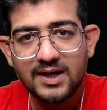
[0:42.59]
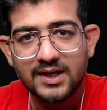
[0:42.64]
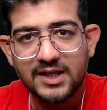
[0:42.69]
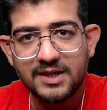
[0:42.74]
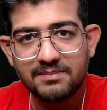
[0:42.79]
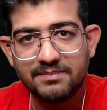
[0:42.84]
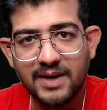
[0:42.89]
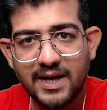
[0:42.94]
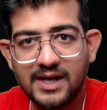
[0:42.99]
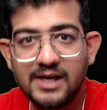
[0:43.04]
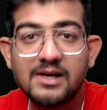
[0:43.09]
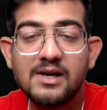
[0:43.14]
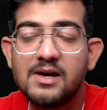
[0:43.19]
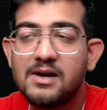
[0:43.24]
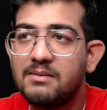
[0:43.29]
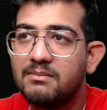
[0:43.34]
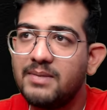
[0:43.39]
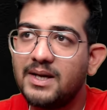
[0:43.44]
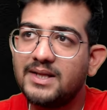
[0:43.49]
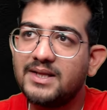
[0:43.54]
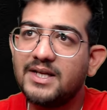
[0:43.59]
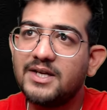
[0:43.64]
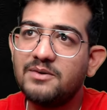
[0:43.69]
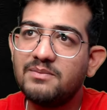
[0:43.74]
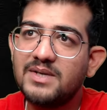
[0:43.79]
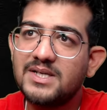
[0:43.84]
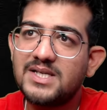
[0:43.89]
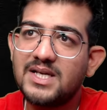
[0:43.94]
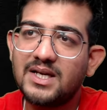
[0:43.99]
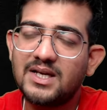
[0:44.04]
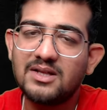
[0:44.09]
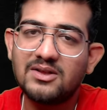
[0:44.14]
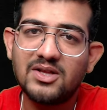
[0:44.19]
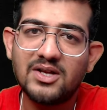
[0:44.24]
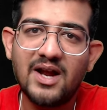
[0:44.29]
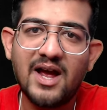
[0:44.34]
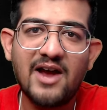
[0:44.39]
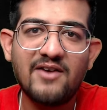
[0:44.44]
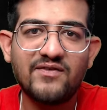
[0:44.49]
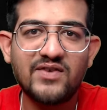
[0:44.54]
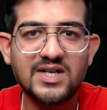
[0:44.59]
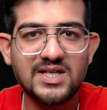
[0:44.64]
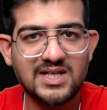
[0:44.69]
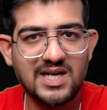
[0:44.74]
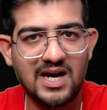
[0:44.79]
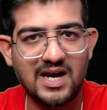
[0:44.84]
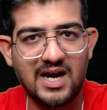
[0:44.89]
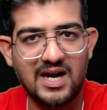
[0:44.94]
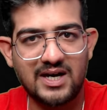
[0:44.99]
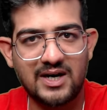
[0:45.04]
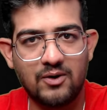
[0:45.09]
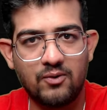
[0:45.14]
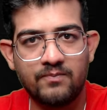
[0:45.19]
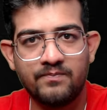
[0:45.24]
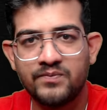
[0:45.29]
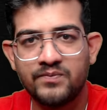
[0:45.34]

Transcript: कि भाई मैं दिन में से कितना एफर्ट्स लगा रहा हूँ